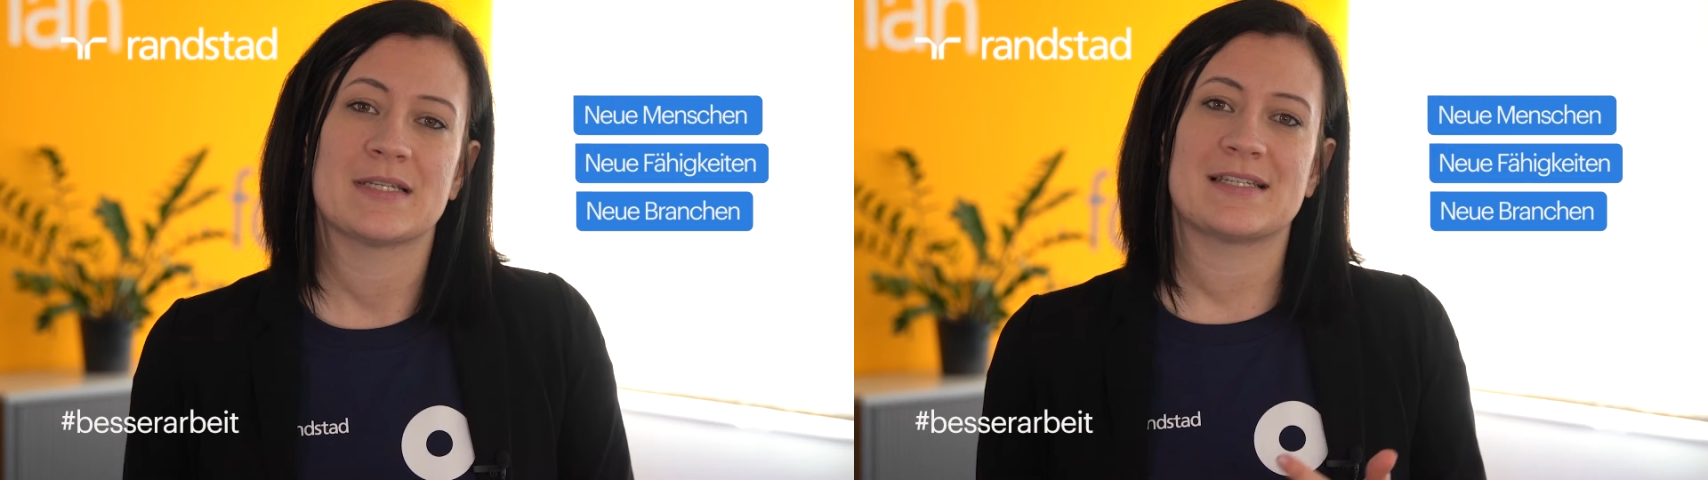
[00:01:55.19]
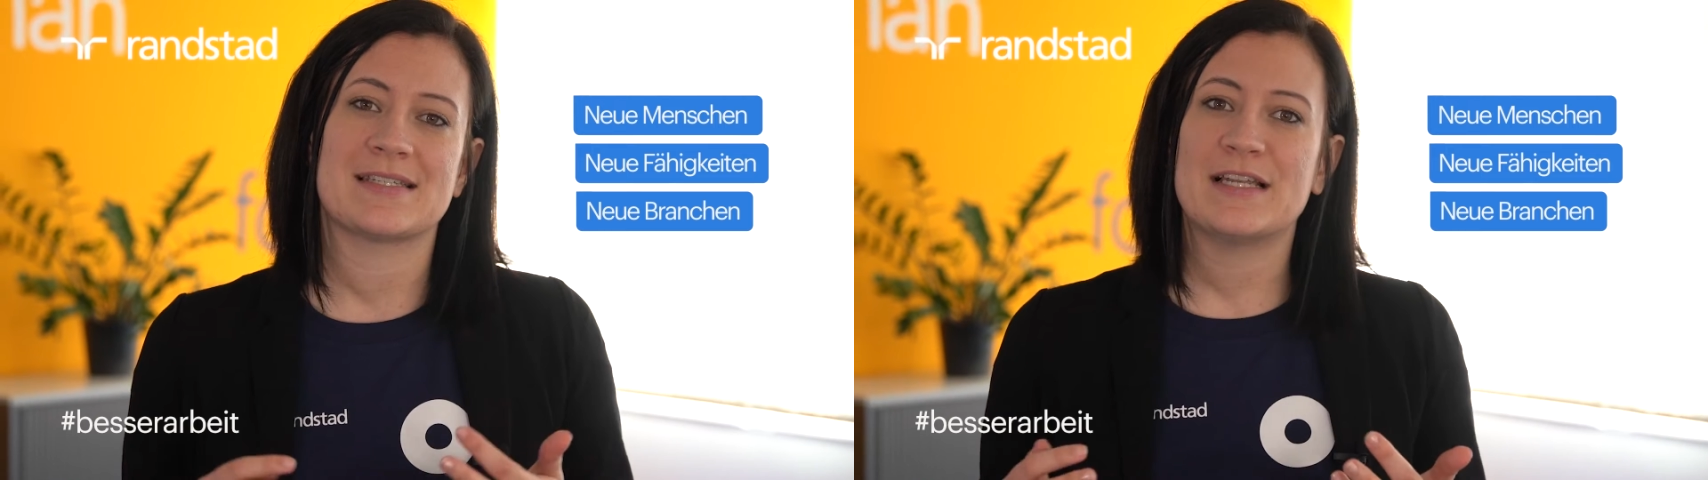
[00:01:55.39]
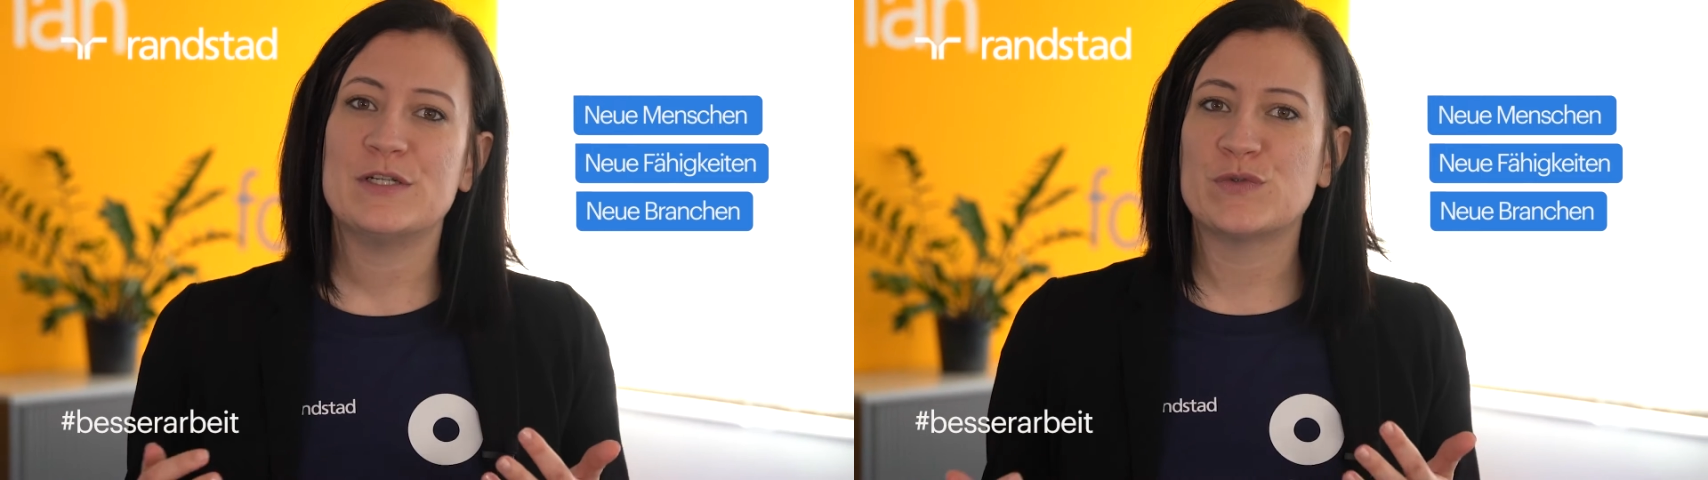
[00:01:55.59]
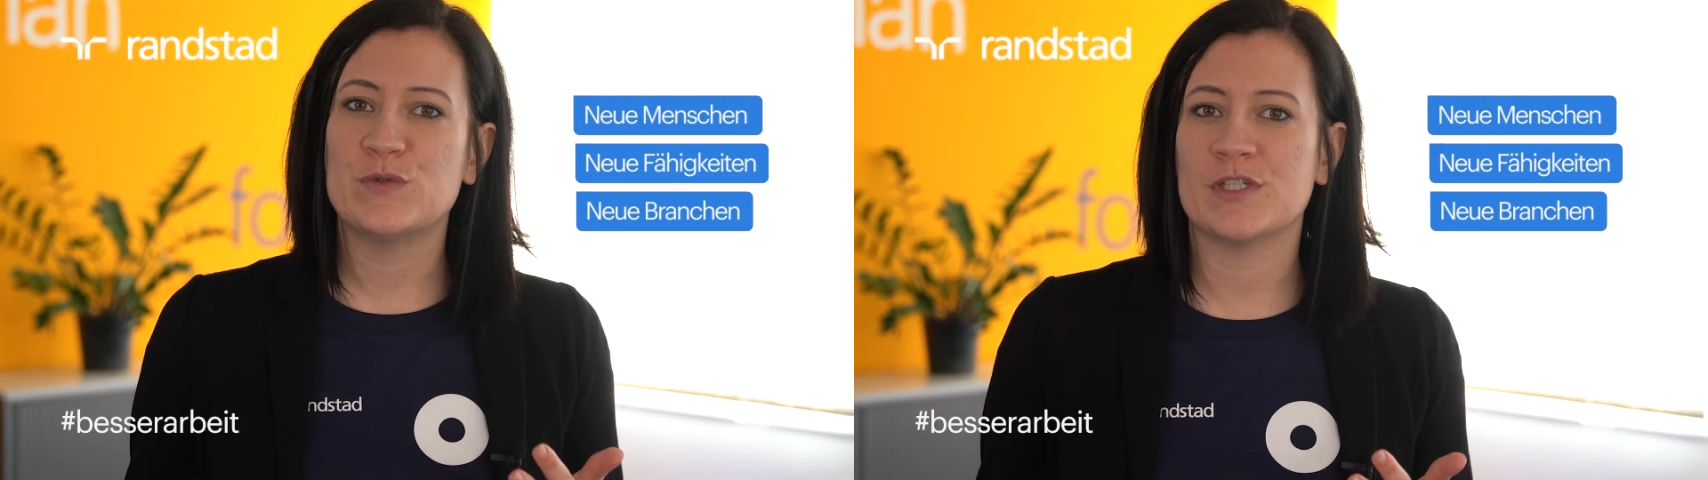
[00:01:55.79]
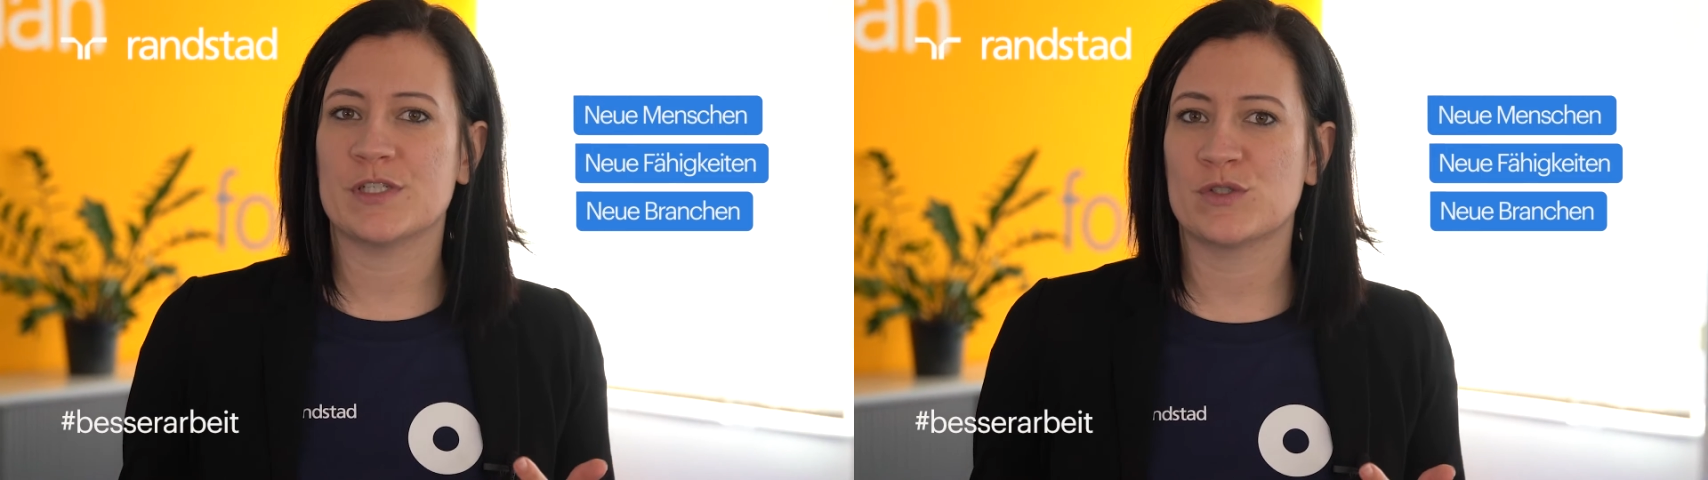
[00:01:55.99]
Das alles
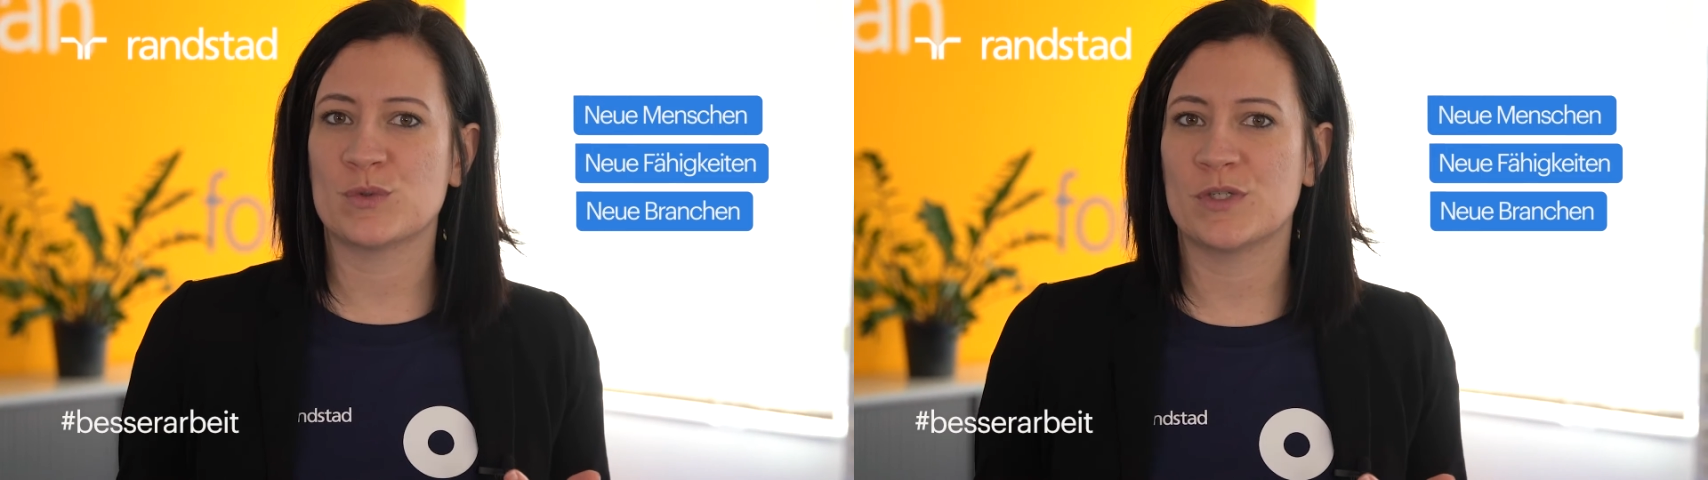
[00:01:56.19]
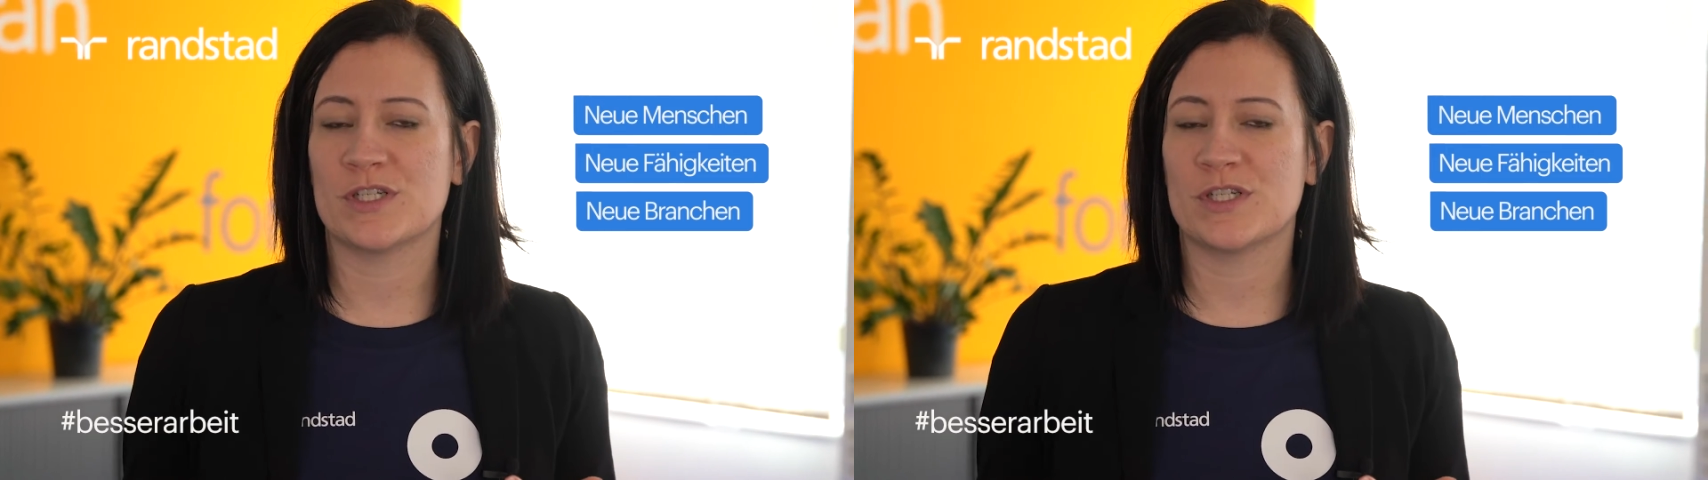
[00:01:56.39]
führt dazu,